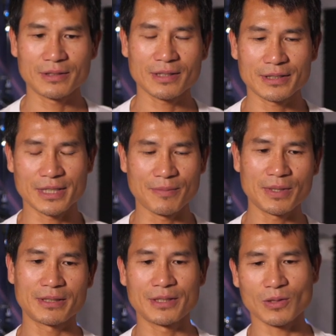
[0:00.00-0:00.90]
那前
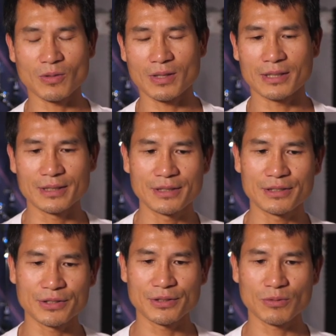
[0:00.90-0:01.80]
面的话一
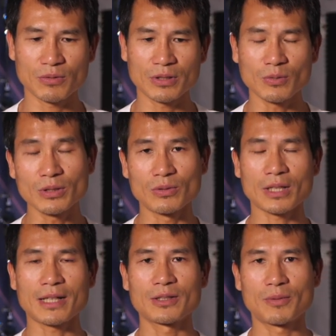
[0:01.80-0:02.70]
直我有
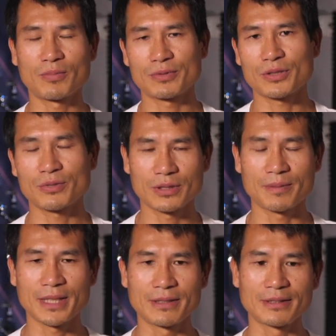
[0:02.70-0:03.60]
看到不错的
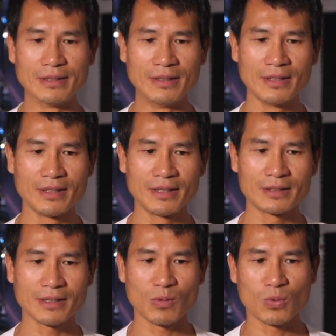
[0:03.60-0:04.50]
片子，
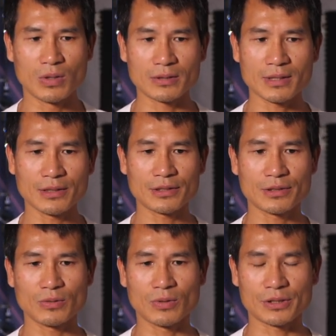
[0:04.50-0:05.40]
那我当
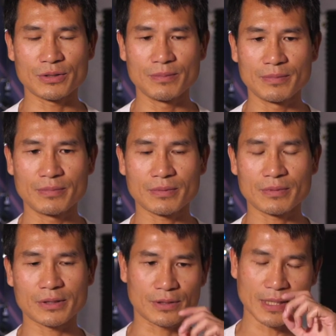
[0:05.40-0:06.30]
时我是
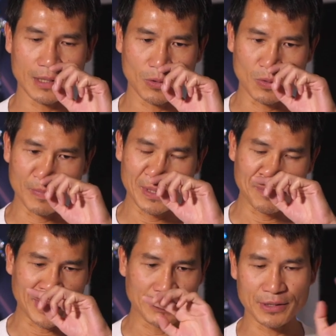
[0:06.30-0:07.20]
只看了我们的
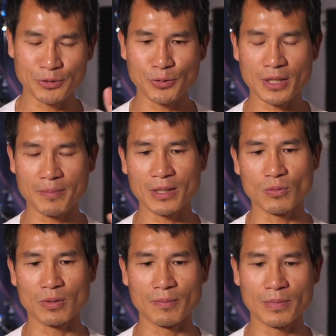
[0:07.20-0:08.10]
片子的预告片，
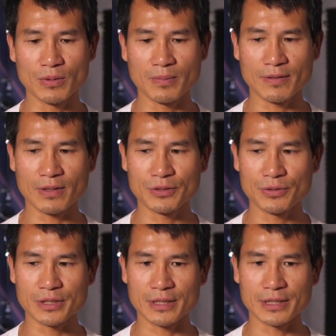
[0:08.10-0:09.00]
我没有办法
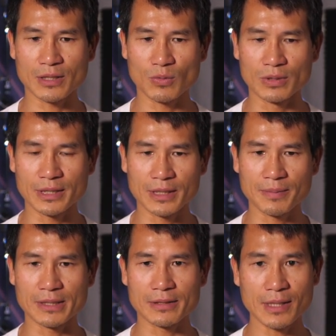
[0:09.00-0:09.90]
去想象我那个
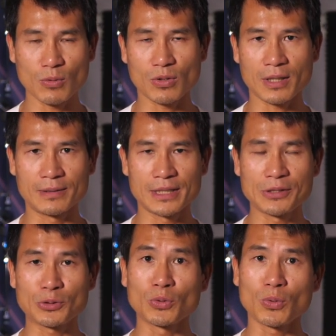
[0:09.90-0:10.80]
片子，但我很
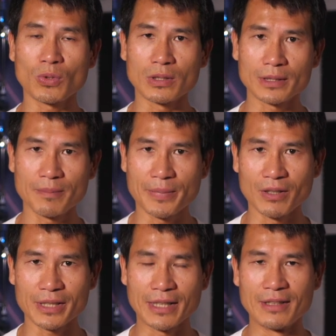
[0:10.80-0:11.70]
清楚我的
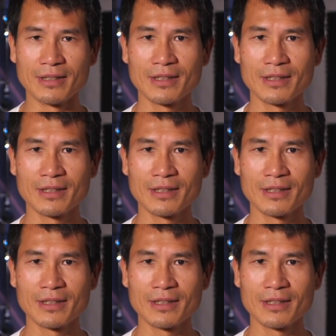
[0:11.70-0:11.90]
表演，